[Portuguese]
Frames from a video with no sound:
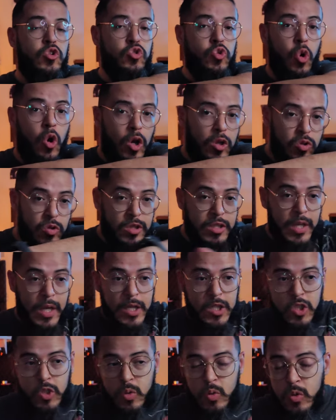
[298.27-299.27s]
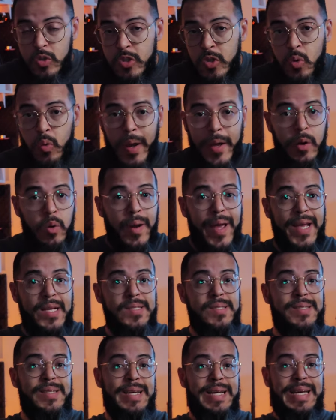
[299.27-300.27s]
todos eles que usam o
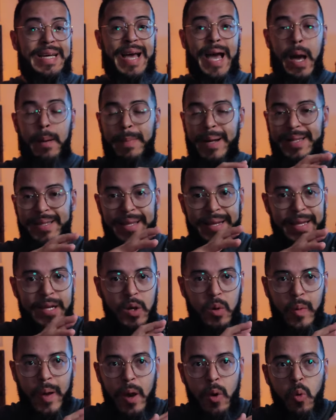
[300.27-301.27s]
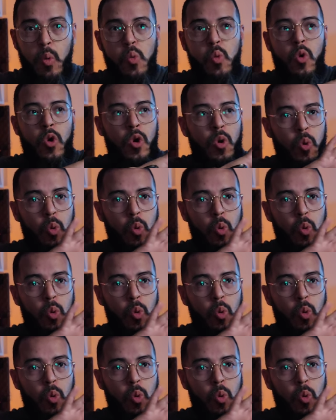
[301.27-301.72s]
iOS a bateria não é um